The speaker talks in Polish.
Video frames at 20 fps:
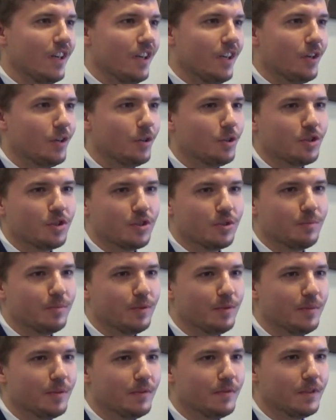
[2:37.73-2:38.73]
I choć
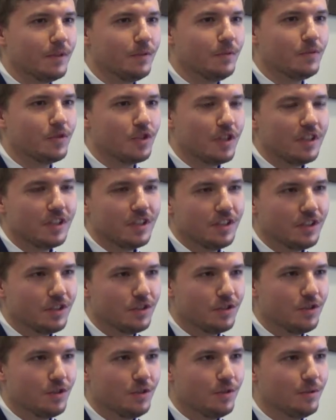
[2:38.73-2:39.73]
próbował
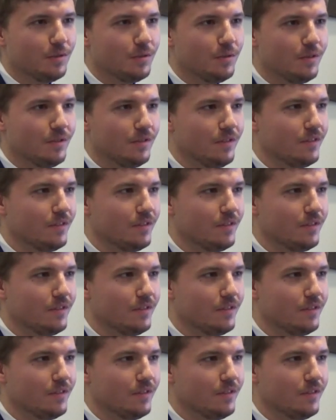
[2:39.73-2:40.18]
wszelkich sił,